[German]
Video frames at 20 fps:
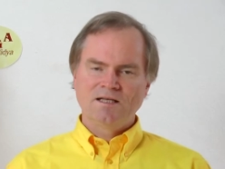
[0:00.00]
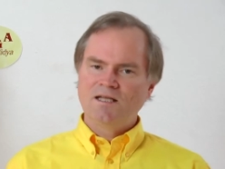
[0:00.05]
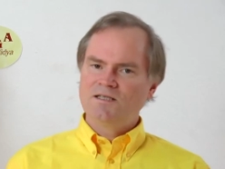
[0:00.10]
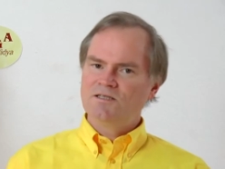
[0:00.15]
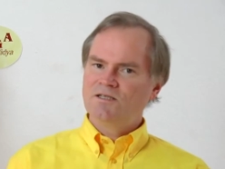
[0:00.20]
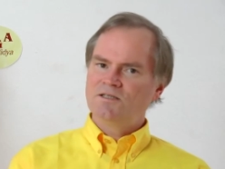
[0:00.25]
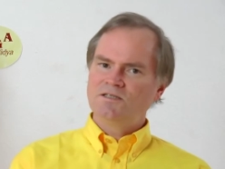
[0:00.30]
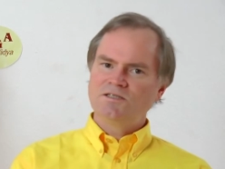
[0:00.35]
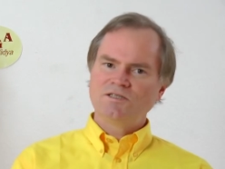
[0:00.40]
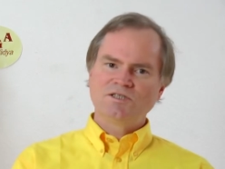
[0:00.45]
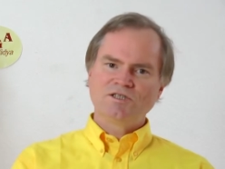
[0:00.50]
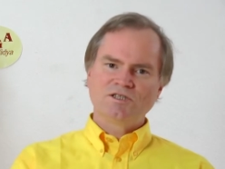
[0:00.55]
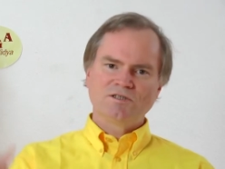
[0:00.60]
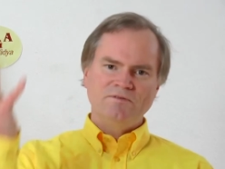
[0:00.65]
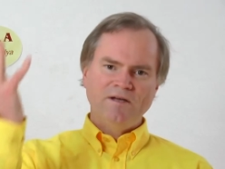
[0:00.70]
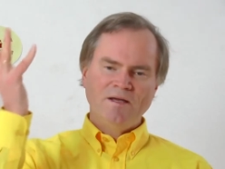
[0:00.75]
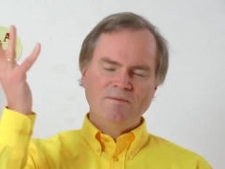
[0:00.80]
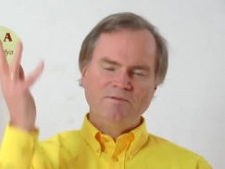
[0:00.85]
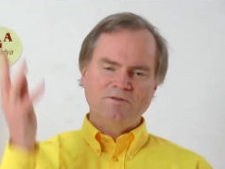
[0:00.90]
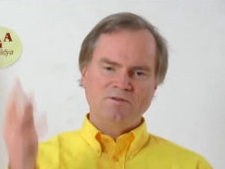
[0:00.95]
Ansonsten
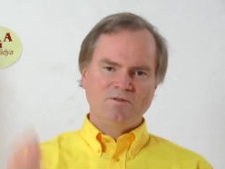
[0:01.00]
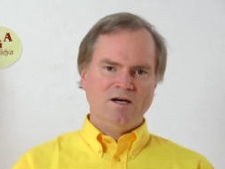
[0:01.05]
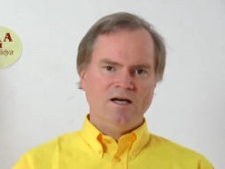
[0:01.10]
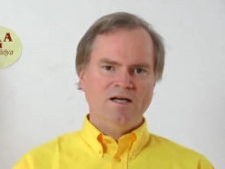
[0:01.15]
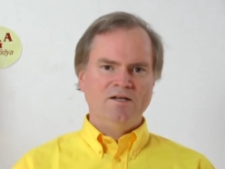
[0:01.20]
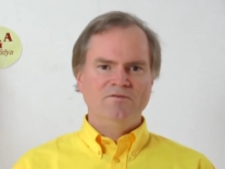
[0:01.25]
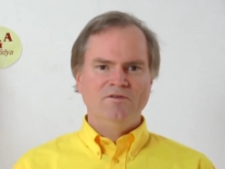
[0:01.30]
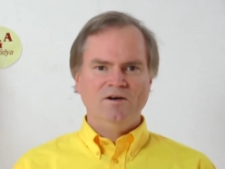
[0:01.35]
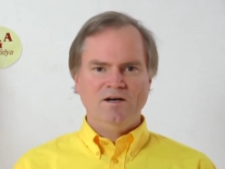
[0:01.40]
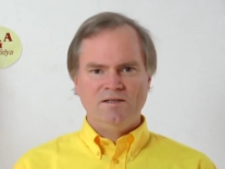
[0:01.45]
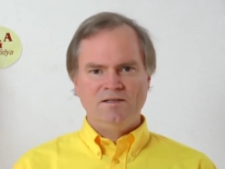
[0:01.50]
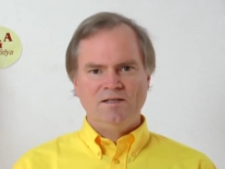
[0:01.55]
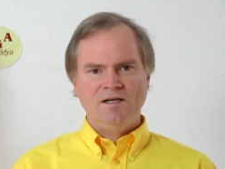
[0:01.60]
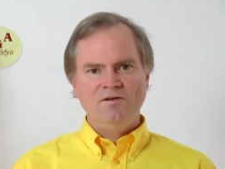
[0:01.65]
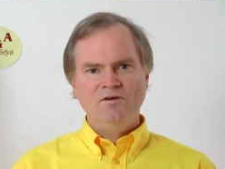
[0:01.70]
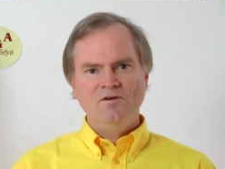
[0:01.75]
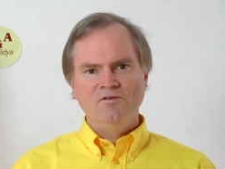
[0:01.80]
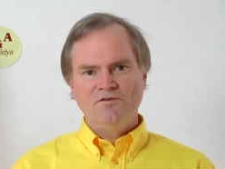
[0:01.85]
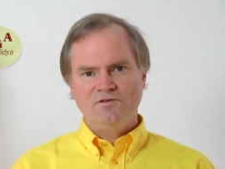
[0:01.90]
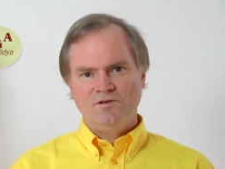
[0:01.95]
schwebst du einfach in der
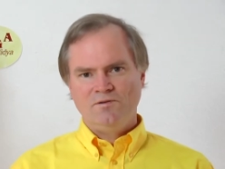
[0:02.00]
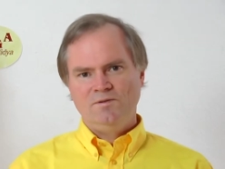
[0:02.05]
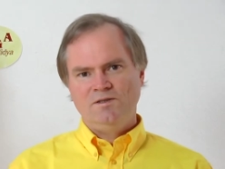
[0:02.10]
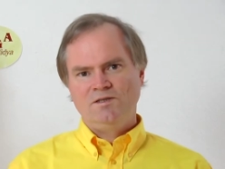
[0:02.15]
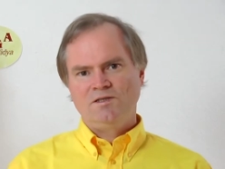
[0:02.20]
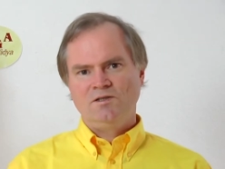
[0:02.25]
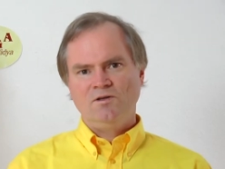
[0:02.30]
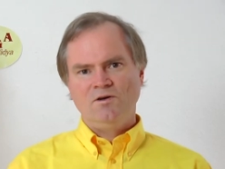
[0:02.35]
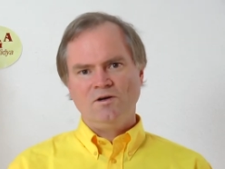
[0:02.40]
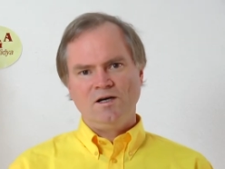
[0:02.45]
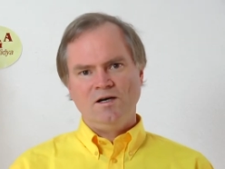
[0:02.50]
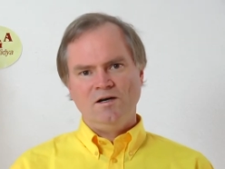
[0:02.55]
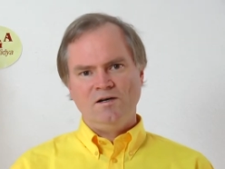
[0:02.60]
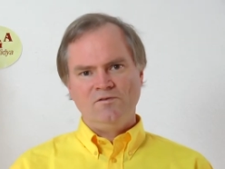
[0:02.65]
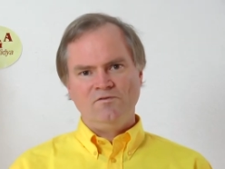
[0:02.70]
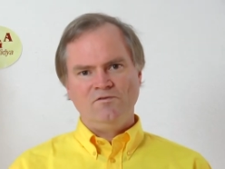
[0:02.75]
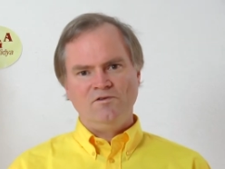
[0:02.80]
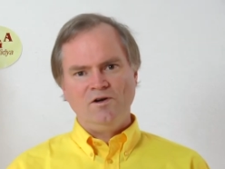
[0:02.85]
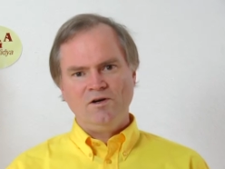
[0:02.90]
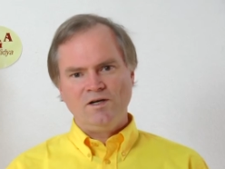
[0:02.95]
Luft, du bist locker
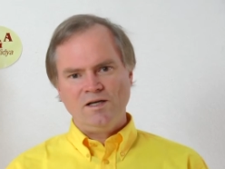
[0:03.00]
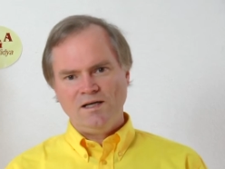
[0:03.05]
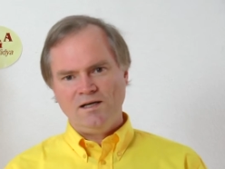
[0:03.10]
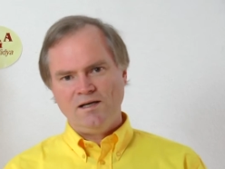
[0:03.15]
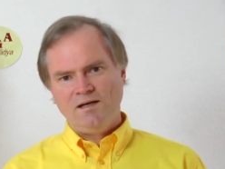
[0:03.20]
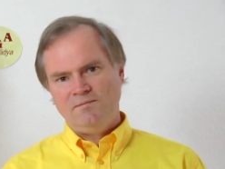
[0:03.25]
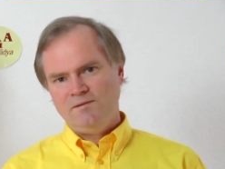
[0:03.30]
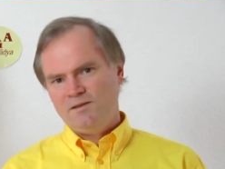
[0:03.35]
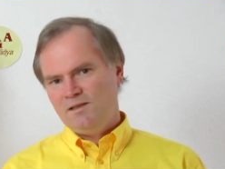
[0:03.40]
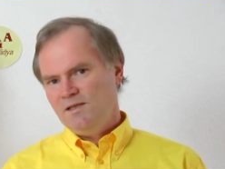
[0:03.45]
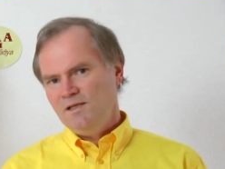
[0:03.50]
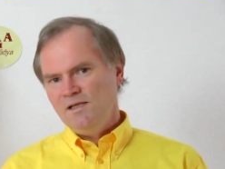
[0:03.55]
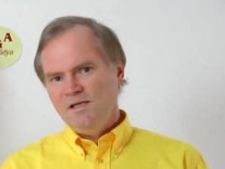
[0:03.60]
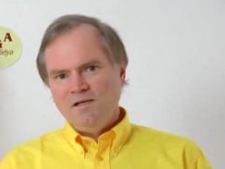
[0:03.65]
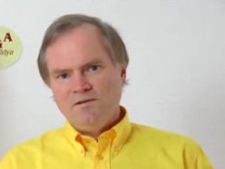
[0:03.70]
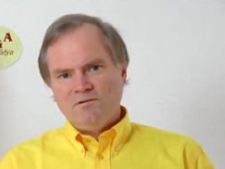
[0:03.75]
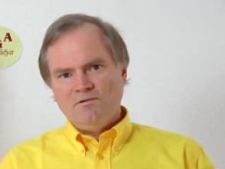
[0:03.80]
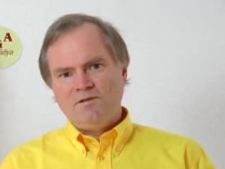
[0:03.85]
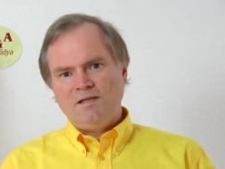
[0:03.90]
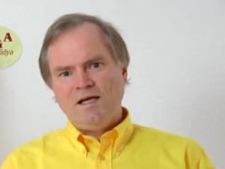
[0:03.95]
und flockig, aber
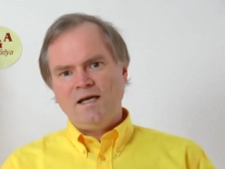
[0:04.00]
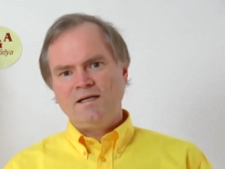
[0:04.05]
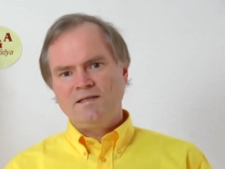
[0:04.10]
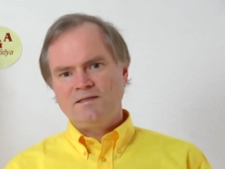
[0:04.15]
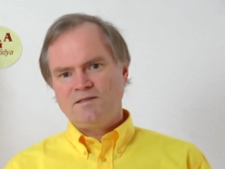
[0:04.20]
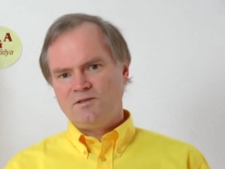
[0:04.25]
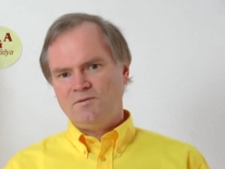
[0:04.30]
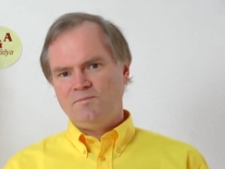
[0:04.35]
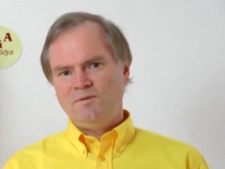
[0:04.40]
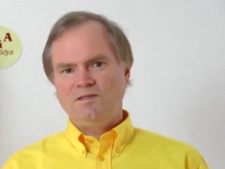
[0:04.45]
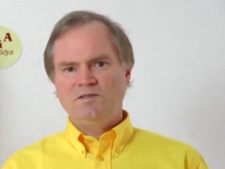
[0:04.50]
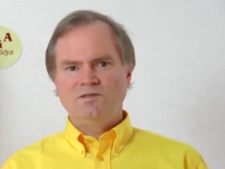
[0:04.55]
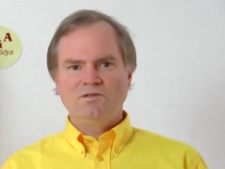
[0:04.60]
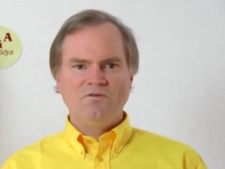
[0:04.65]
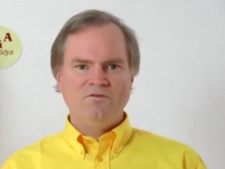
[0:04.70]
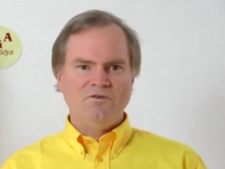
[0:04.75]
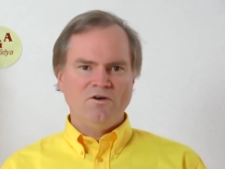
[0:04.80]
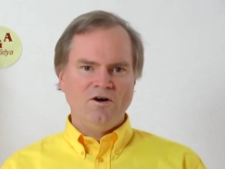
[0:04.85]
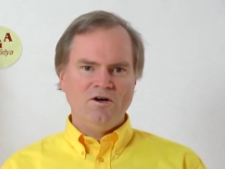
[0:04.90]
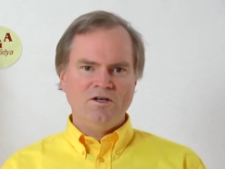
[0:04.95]
du denkst, du bist so
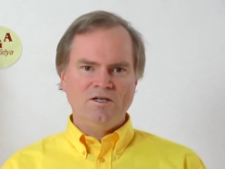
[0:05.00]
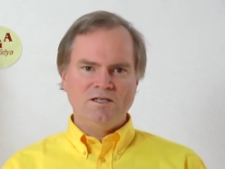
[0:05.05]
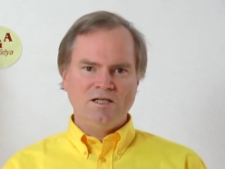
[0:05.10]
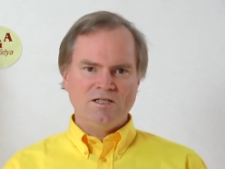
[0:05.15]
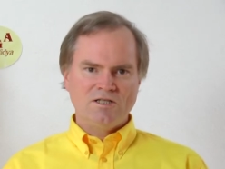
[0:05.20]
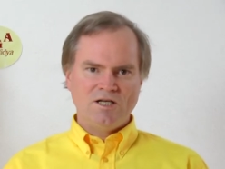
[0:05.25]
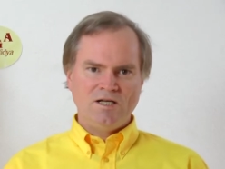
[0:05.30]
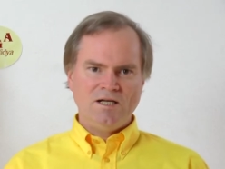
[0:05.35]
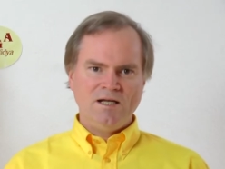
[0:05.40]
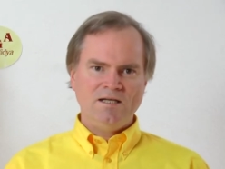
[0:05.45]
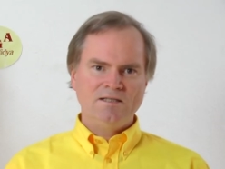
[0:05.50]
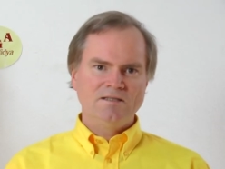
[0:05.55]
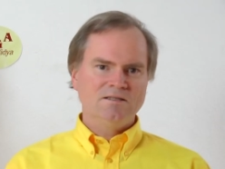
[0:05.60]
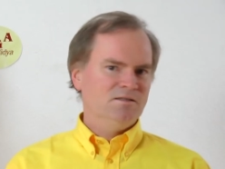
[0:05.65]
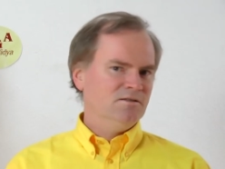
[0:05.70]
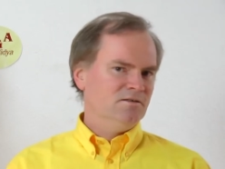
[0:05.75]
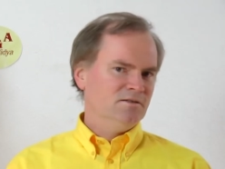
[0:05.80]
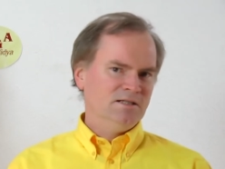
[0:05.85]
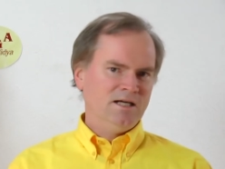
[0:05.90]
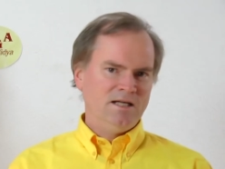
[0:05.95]
freundlich und nett
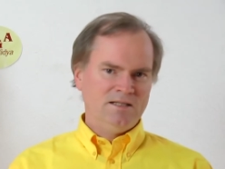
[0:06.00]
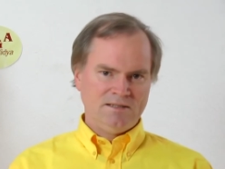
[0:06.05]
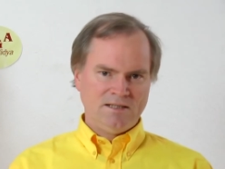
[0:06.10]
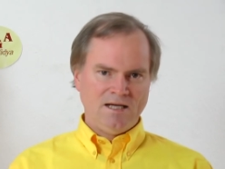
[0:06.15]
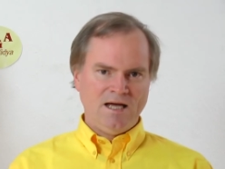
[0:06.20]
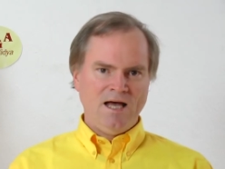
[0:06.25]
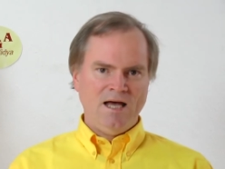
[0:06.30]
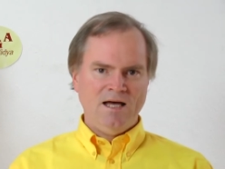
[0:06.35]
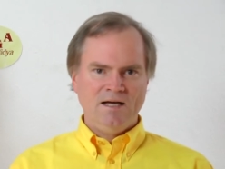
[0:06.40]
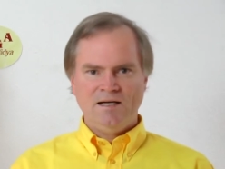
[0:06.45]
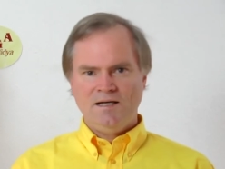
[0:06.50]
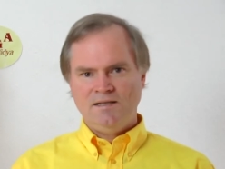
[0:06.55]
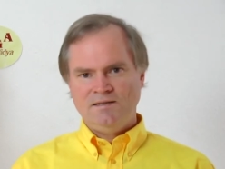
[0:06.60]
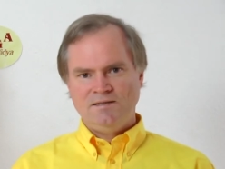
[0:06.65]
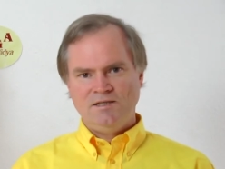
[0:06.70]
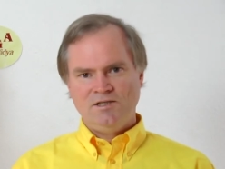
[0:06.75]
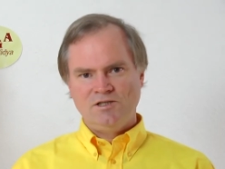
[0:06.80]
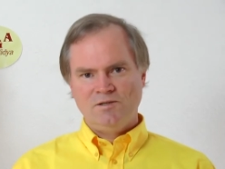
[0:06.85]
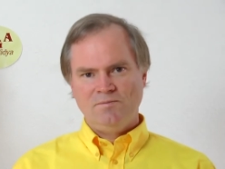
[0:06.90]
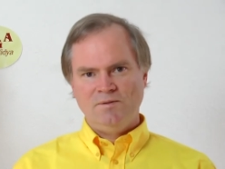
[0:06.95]
und andere ärgern
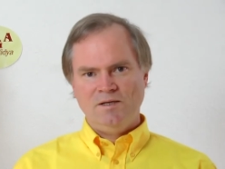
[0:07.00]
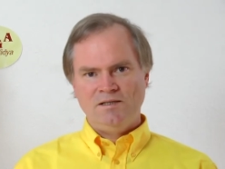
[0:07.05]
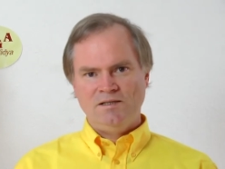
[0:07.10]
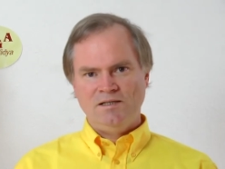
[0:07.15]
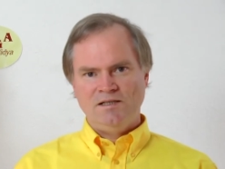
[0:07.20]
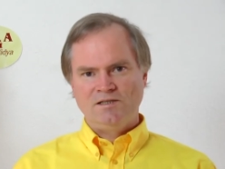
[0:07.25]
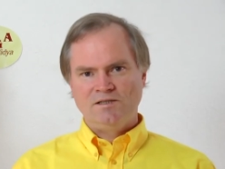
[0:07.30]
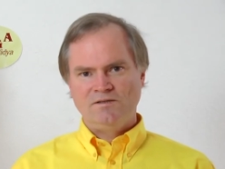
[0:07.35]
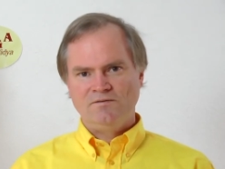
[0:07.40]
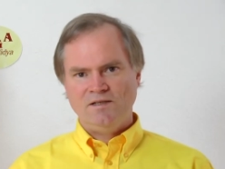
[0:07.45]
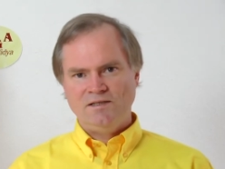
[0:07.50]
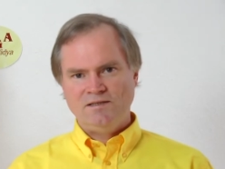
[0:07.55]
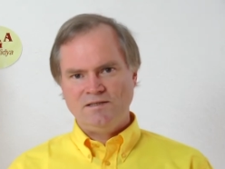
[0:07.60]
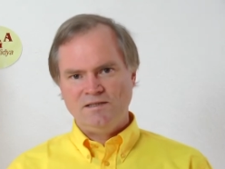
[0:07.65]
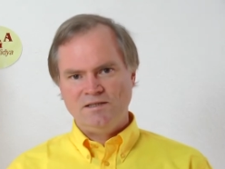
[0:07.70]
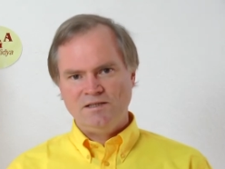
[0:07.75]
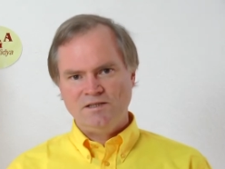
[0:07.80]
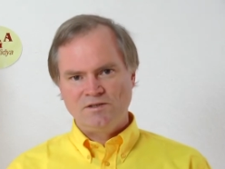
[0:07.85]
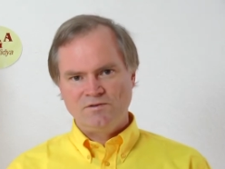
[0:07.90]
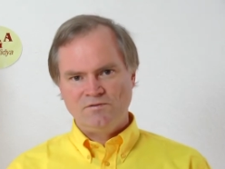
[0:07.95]
sich über dich, weil sie
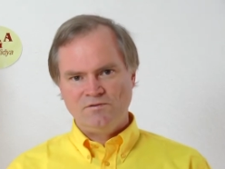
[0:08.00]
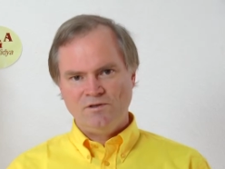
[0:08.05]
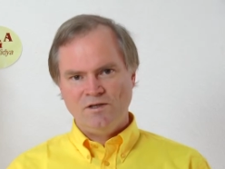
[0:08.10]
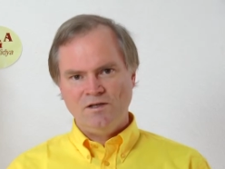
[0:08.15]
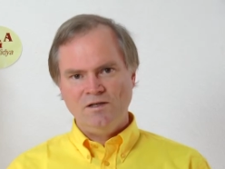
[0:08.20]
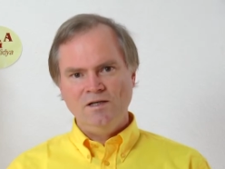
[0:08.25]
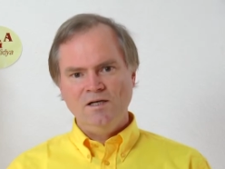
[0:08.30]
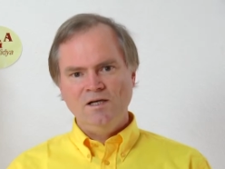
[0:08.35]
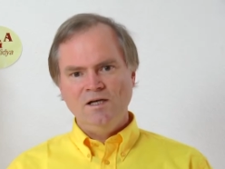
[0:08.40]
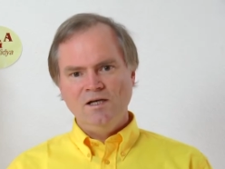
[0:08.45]
dich für